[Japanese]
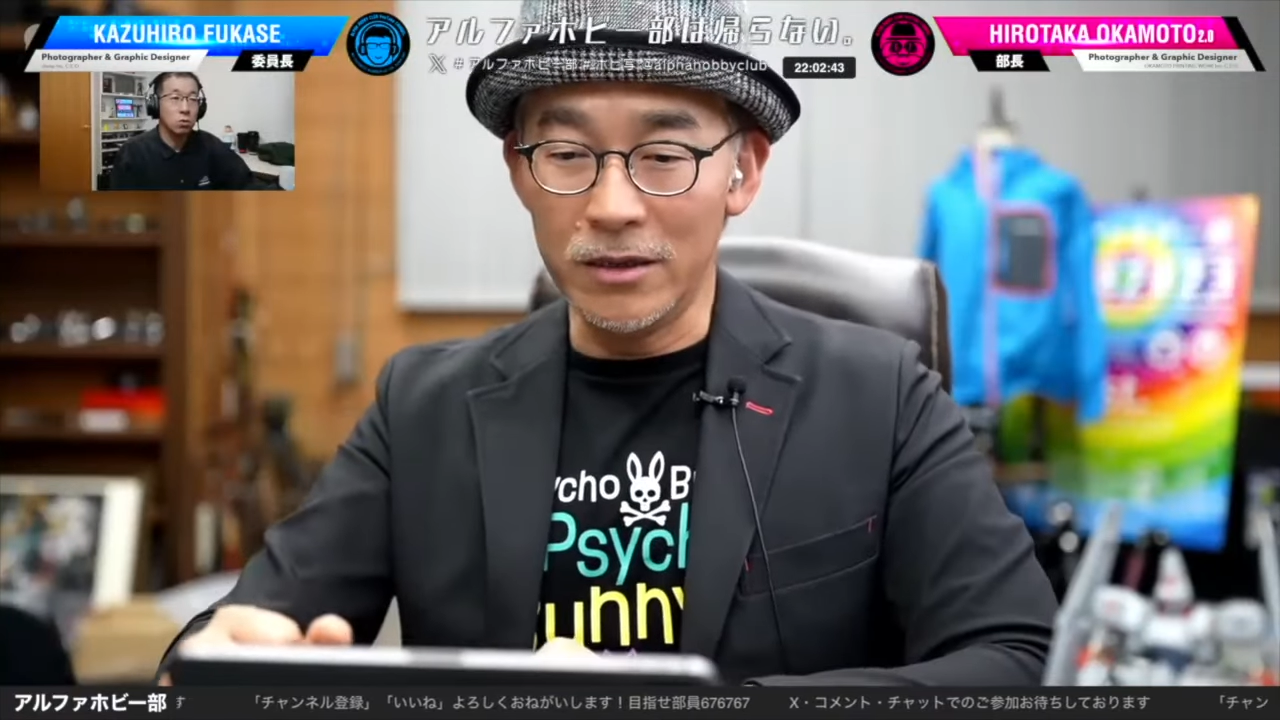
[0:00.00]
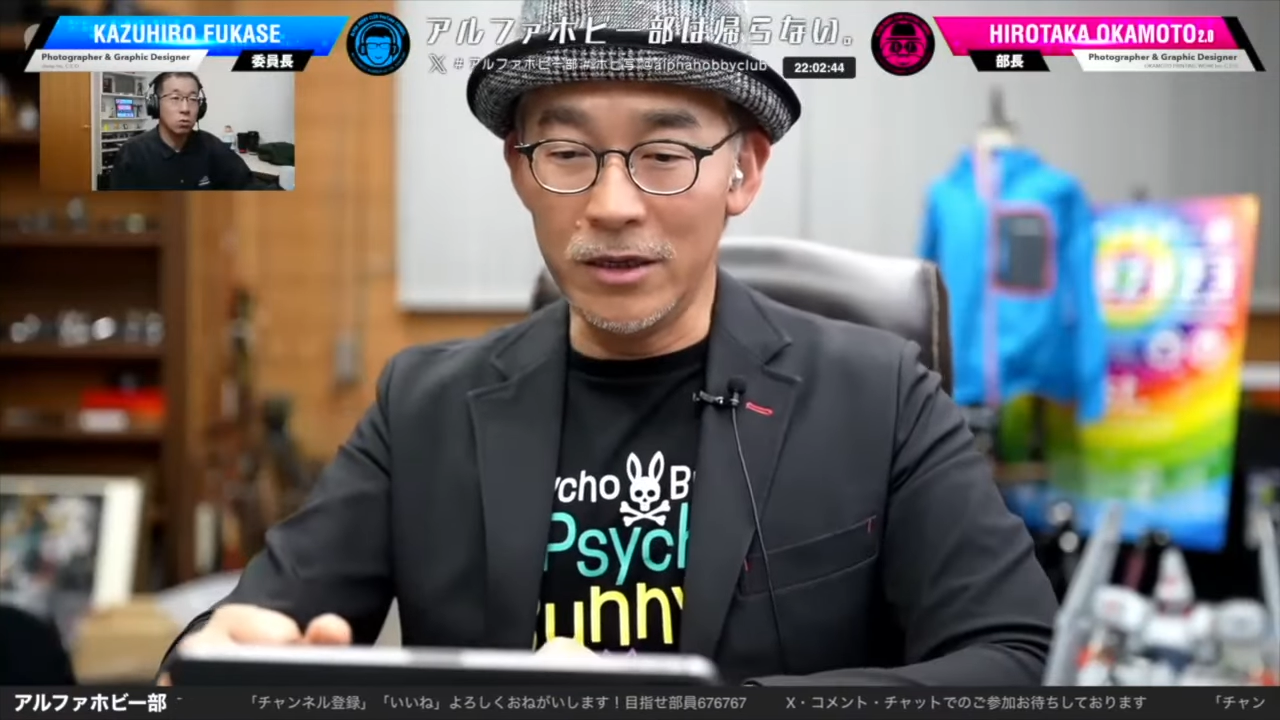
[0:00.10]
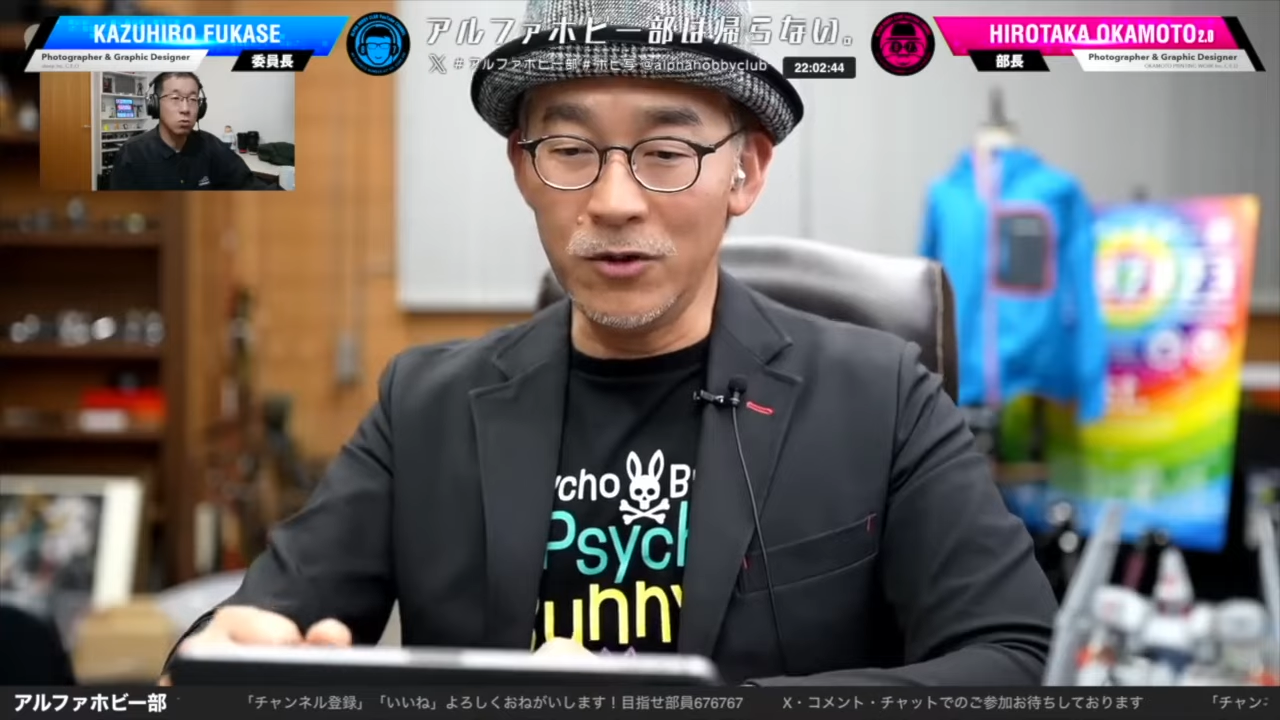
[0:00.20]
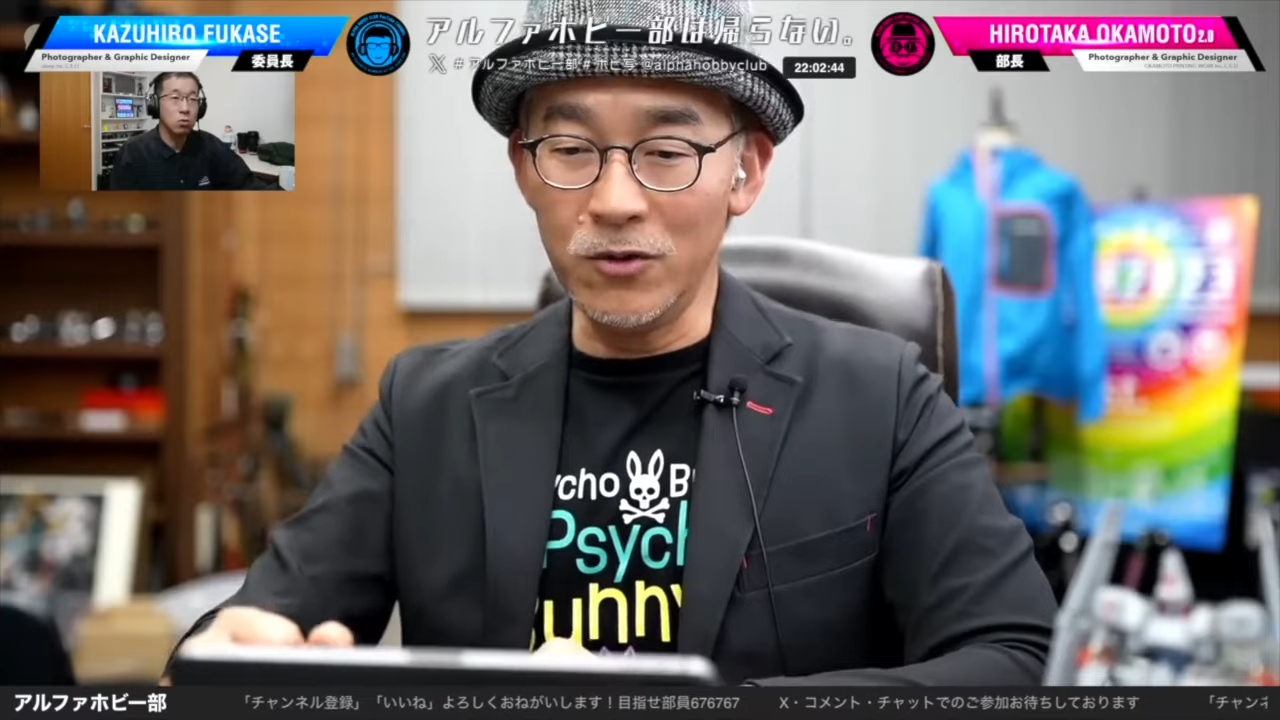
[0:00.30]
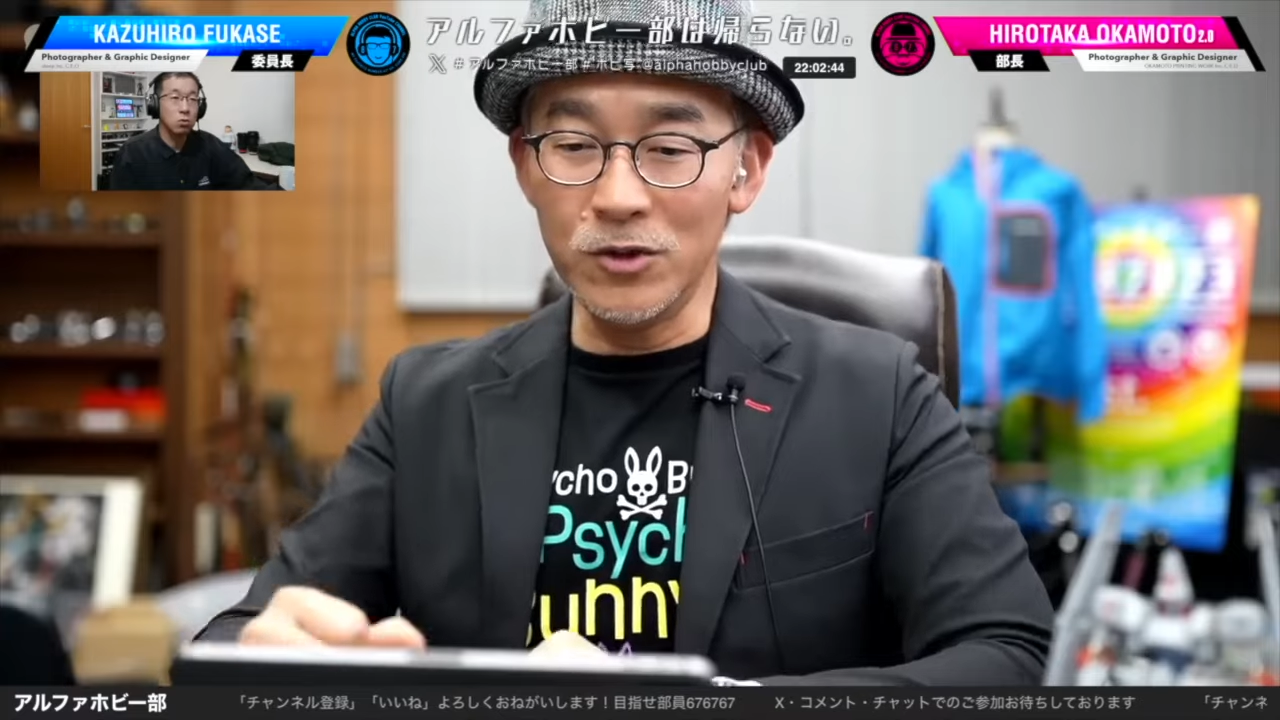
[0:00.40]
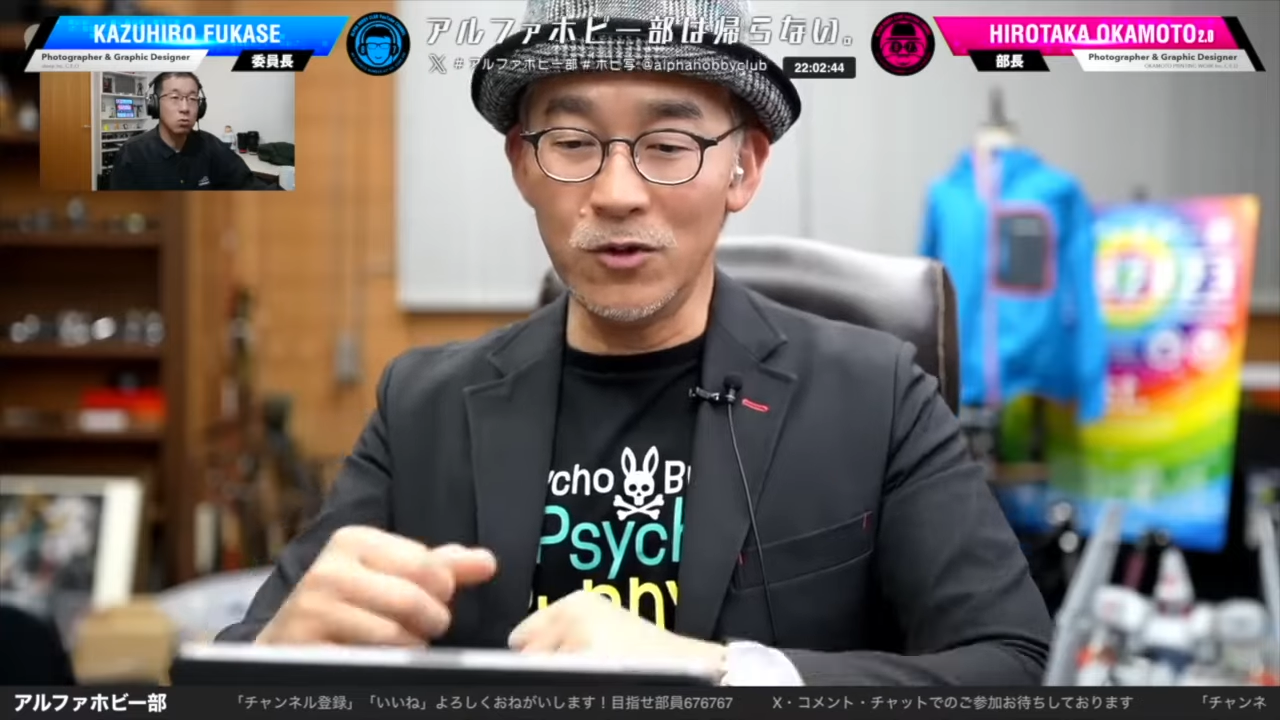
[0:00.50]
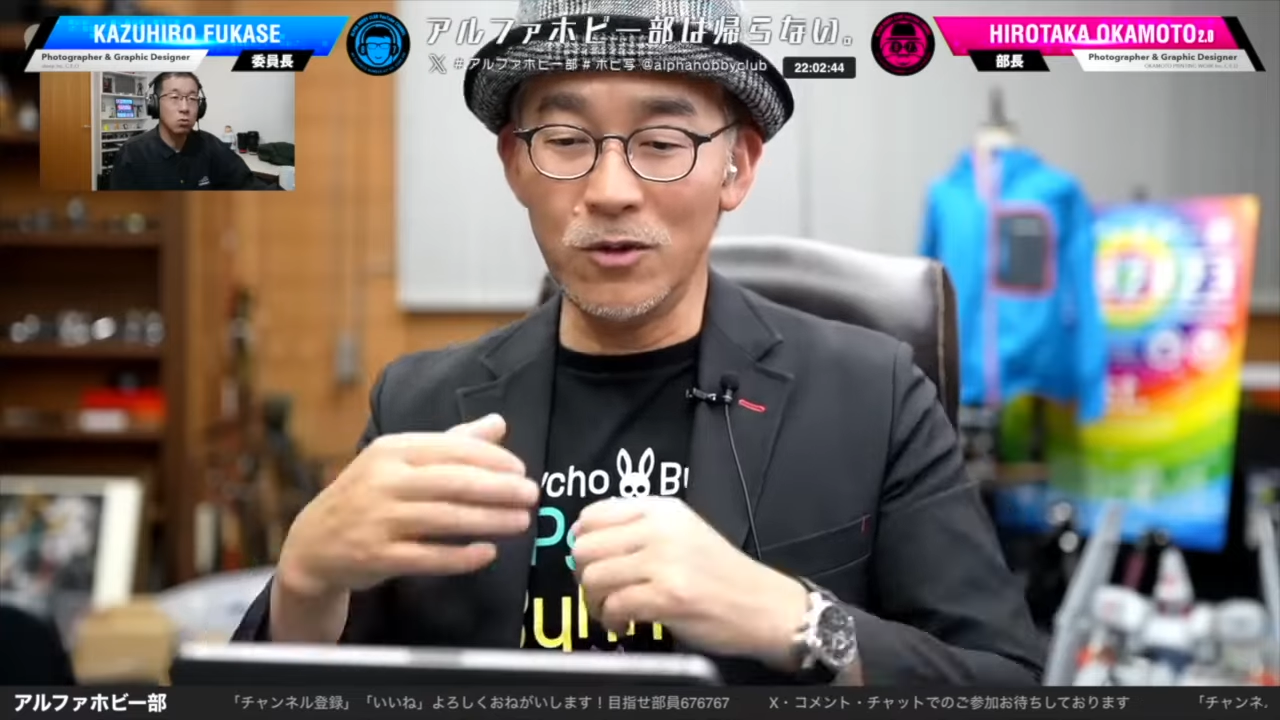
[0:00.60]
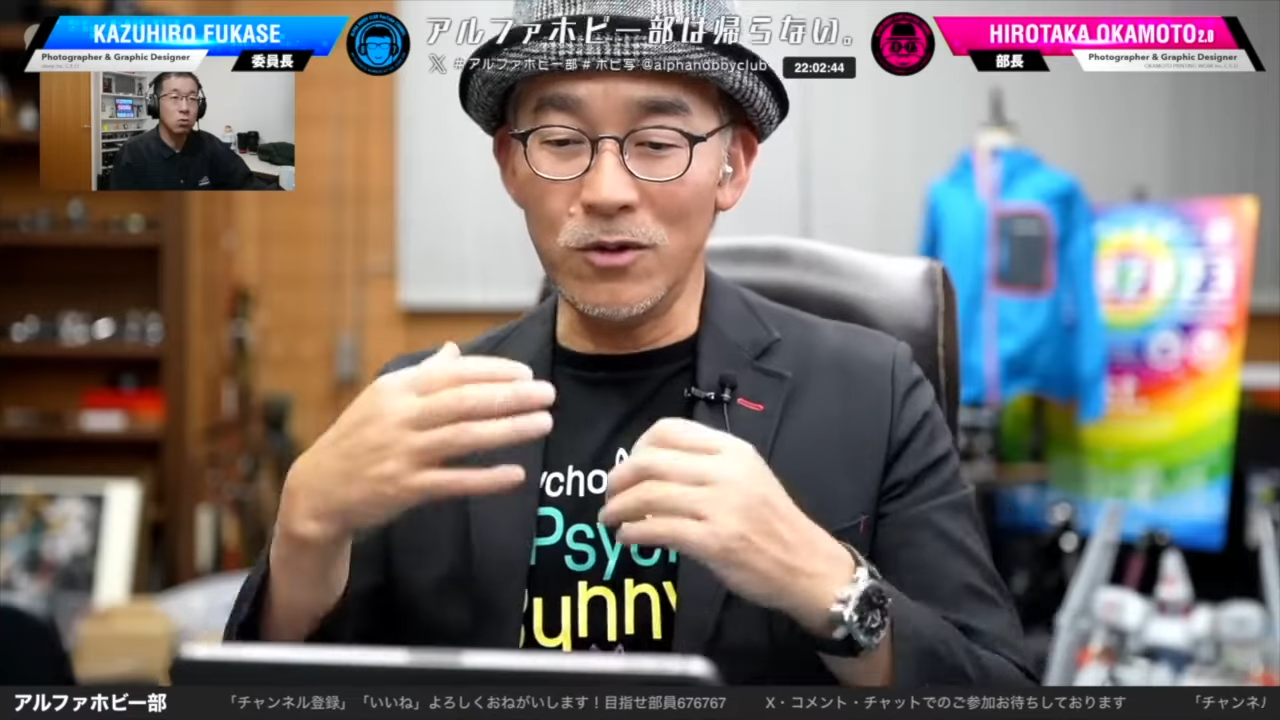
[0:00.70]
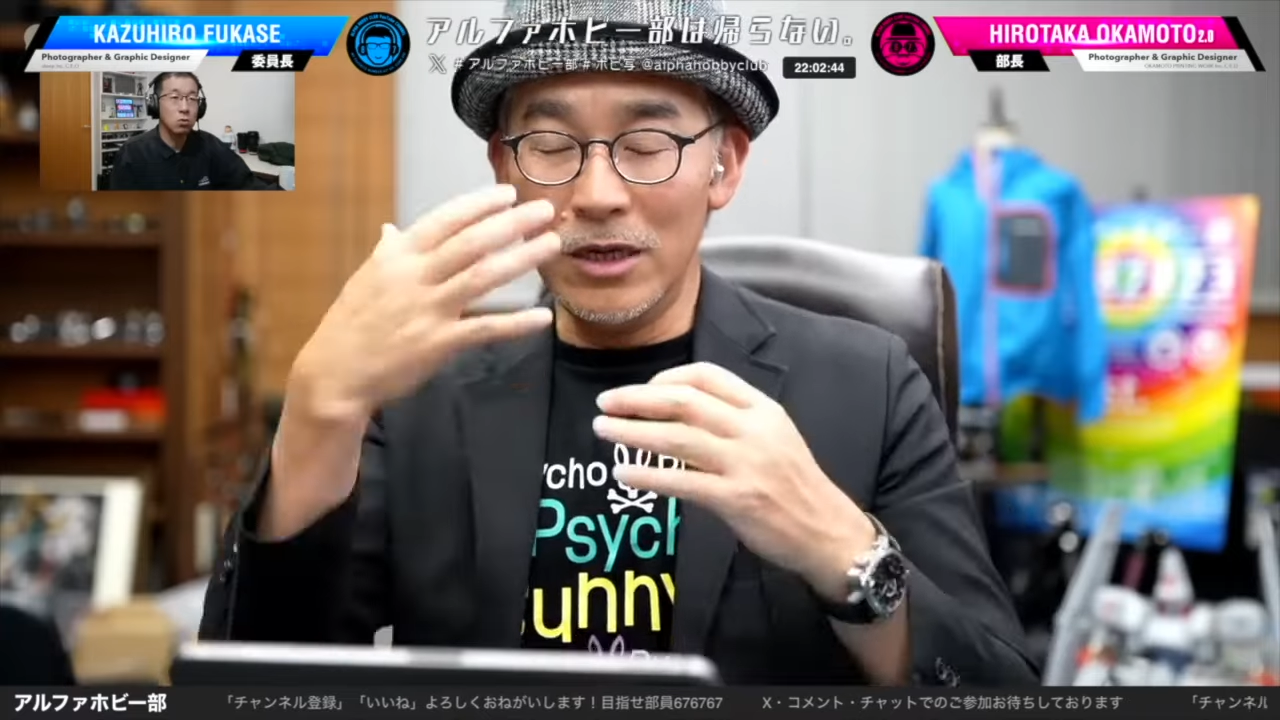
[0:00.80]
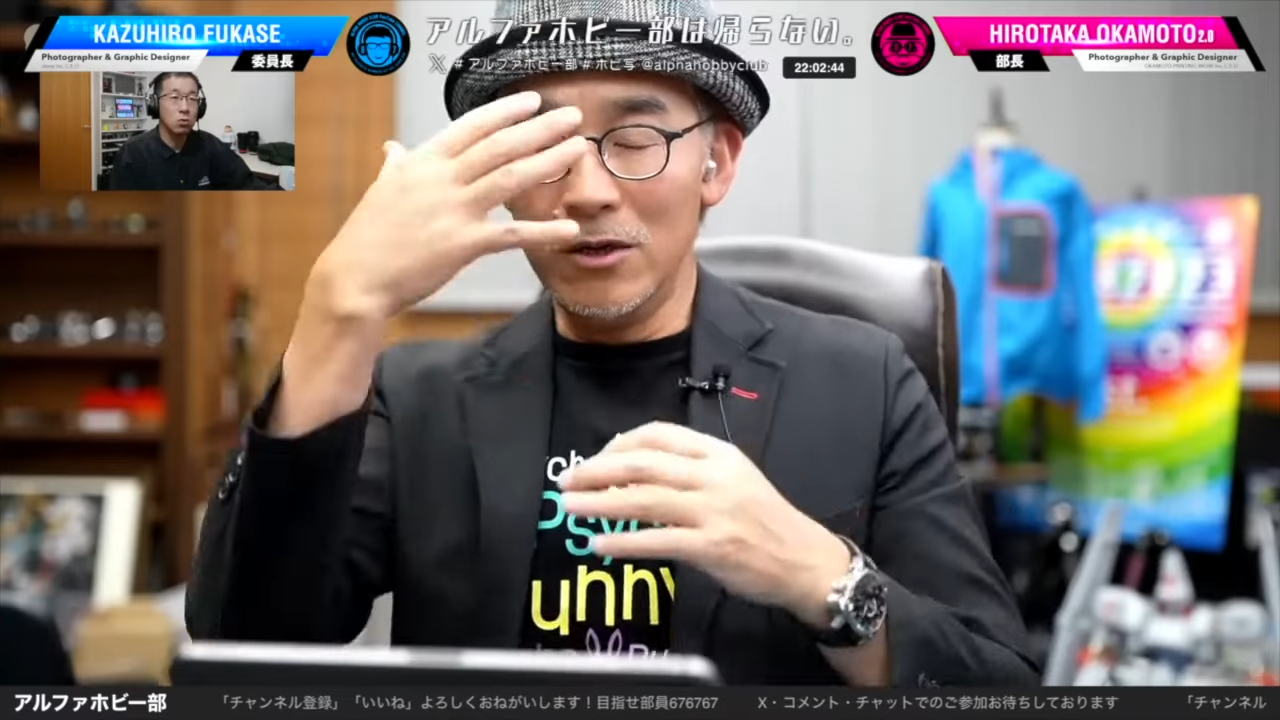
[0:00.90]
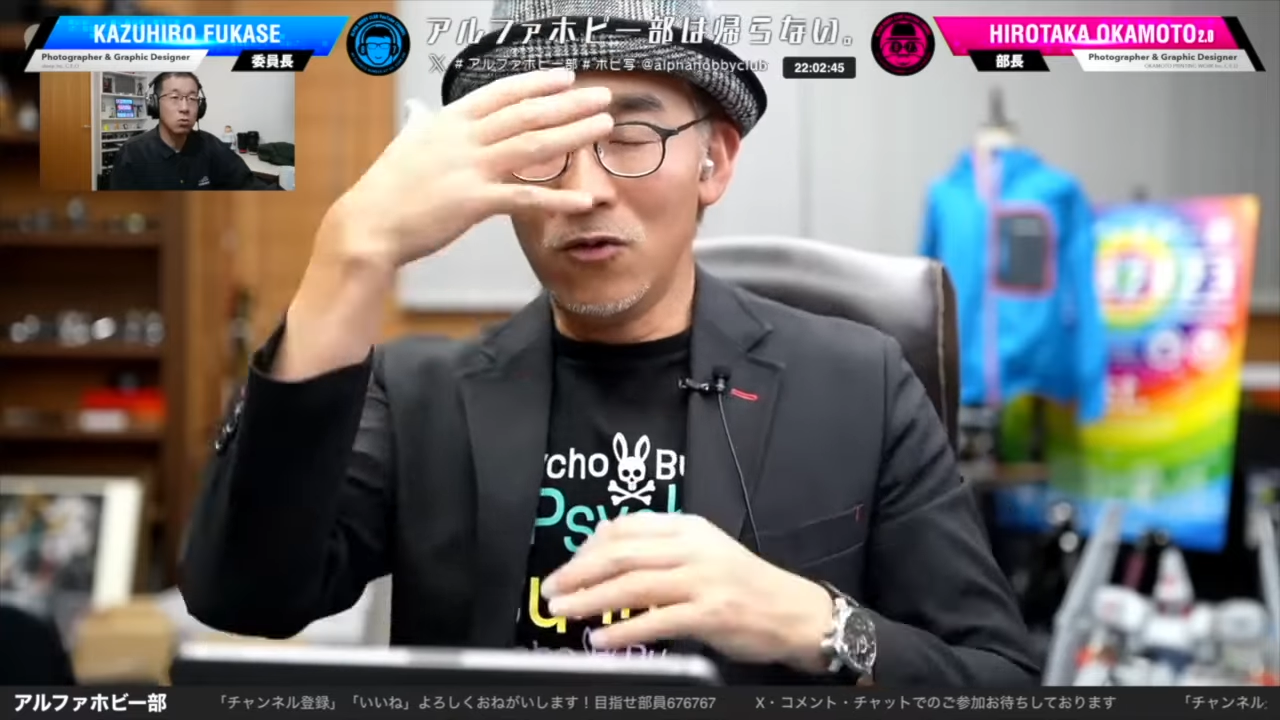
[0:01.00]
結局その、